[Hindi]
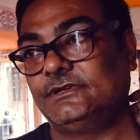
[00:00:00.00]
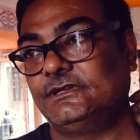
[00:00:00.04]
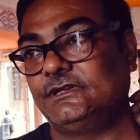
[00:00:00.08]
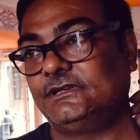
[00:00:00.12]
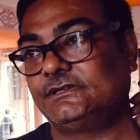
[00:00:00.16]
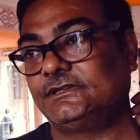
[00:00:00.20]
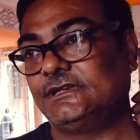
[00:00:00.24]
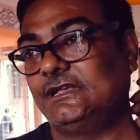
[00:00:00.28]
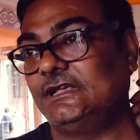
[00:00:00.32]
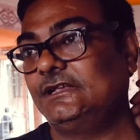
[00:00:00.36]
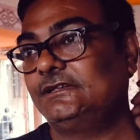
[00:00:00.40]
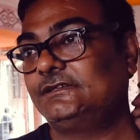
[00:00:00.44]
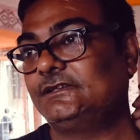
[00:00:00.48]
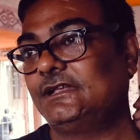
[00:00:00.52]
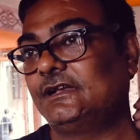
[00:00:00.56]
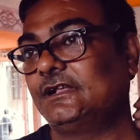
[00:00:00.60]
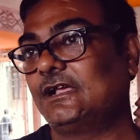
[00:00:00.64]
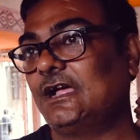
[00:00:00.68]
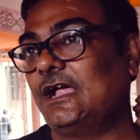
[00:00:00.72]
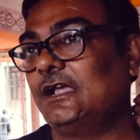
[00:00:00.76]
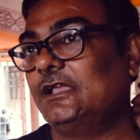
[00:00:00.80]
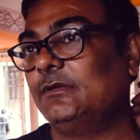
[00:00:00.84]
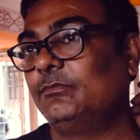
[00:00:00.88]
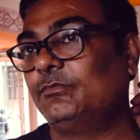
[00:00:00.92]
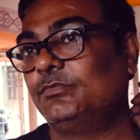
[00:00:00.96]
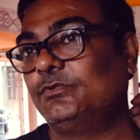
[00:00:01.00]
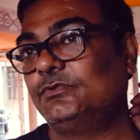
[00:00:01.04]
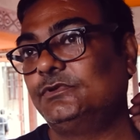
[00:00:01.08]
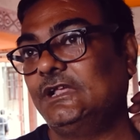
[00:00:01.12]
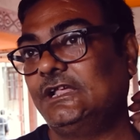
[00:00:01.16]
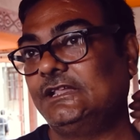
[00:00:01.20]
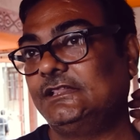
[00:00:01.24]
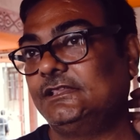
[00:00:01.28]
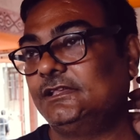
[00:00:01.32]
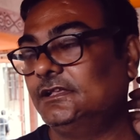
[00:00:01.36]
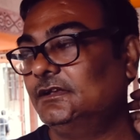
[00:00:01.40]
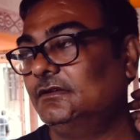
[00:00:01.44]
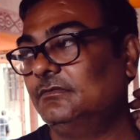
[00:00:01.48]
बजे से है सरकारी पूजा
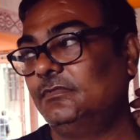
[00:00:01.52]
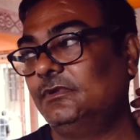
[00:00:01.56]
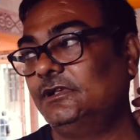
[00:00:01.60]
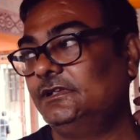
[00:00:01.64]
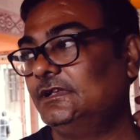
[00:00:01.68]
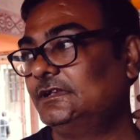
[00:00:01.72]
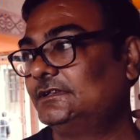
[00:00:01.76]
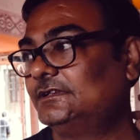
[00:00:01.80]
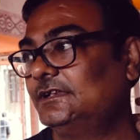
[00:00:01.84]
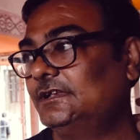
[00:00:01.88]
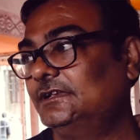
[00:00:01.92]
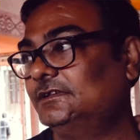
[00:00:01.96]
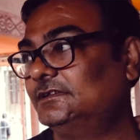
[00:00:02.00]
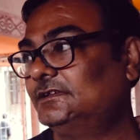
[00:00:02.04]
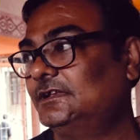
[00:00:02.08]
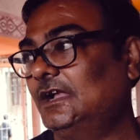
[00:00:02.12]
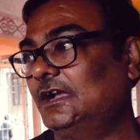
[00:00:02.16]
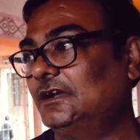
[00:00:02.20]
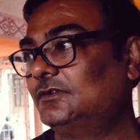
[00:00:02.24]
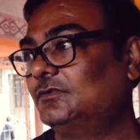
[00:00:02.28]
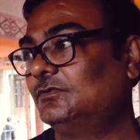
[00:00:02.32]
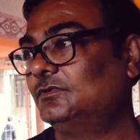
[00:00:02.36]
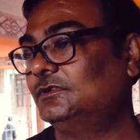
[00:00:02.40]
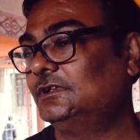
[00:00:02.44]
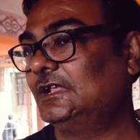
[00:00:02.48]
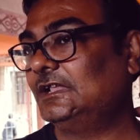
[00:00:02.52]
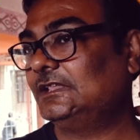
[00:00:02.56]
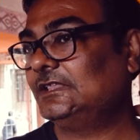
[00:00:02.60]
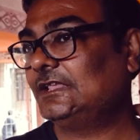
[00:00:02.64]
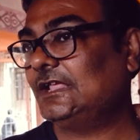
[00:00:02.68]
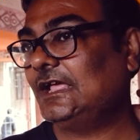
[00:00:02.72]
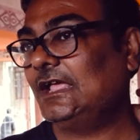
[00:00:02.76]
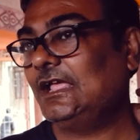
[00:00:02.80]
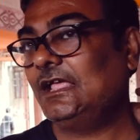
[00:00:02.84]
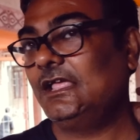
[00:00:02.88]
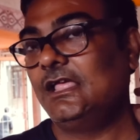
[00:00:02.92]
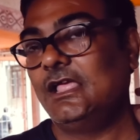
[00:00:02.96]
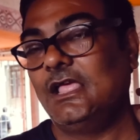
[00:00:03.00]
तीन बजे से स्टार्ट हो
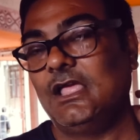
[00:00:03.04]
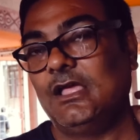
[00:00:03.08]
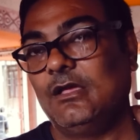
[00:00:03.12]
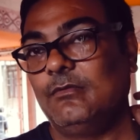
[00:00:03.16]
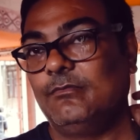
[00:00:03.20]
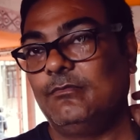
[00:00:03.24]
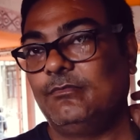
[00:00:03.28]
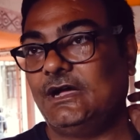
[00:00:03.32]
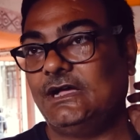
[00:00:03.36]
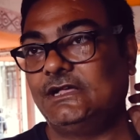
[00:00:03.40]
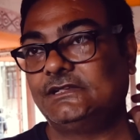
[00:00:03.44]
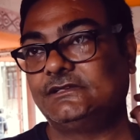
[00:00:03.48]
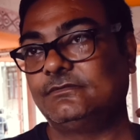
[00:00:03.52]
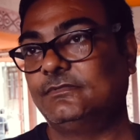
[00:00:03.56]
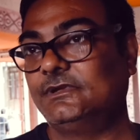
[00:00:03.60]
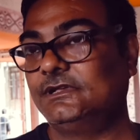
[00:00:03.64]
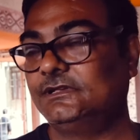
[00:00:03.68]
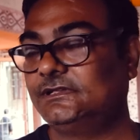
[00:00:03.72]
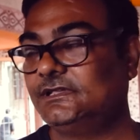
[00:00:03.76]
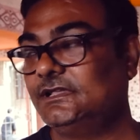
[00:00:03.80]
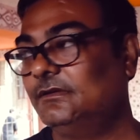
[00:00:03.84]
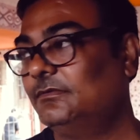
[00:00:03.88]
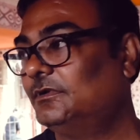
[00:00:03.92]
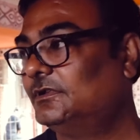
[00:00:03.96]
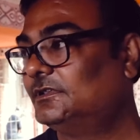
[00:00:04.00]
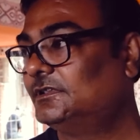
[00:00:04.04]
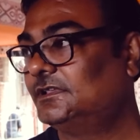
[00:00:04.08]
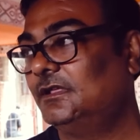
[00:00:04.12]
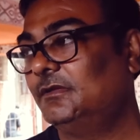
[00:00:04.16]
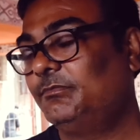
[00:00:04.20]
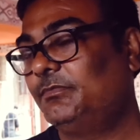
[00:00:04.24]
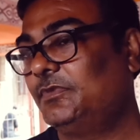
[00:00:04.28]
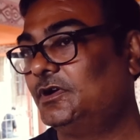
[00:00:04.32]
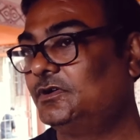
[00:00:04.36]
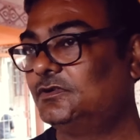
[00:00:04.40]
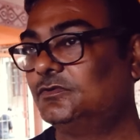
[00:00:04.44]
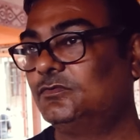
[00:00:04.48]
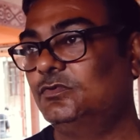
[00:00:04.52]
जाता है हम्म। पाँच बजते बजते
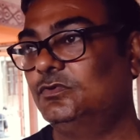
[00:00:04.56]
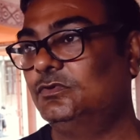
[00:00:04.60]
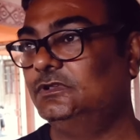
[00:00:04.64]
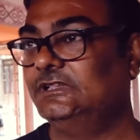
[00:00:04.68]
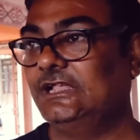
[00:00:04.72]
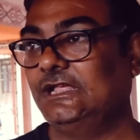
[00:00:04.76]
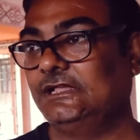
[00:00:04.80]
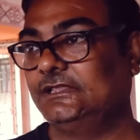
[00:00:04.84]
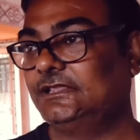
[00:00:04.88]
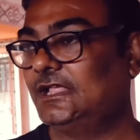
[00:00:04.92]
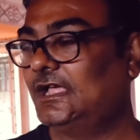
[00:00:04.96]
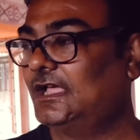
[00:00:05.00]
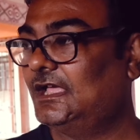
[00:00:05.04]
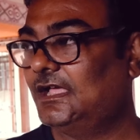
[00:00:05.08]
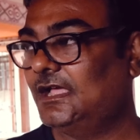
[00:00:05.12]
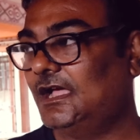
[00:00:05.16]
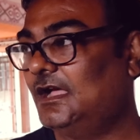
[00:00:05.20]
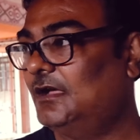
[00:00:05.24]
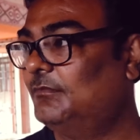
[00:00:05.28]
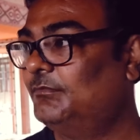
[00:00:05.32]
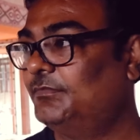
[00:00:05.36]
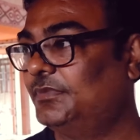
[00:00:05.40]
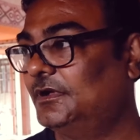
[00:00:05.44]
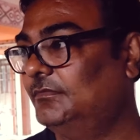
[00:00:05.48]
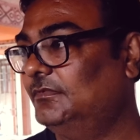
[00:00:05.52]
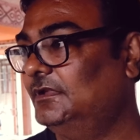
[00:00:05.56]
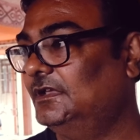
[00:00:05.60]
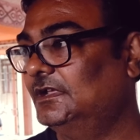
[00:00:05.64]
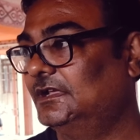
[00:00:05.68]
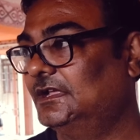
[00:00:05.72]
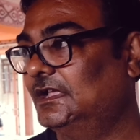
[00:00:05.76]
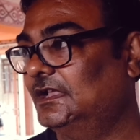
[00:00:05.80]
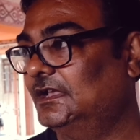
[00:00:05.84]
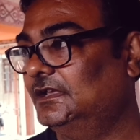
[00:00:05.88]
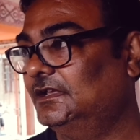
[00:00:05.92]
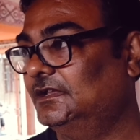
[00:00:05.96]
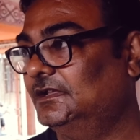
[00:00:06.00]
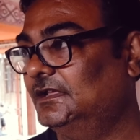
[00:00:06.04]
पट खुल जाता है आम पब्लिक
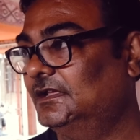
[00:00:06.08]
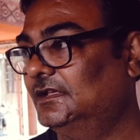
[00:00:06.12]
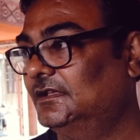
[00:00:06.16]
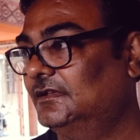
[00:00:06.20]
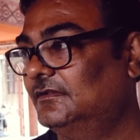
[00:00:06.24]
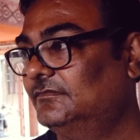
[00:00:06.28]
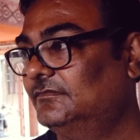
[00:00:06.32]
के लिए